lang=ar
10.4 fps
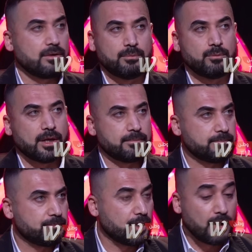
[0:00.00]
الام والاب
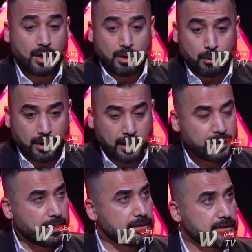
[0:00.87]

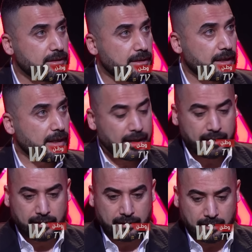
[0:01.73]
والحياه
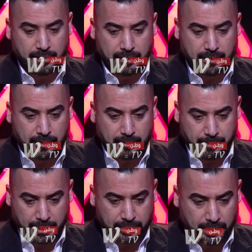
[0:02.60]
حياه
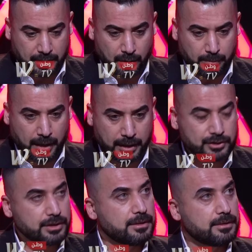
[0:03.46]
البيت اللي هم
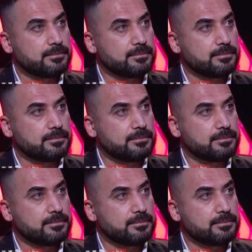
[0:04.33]
عايشيها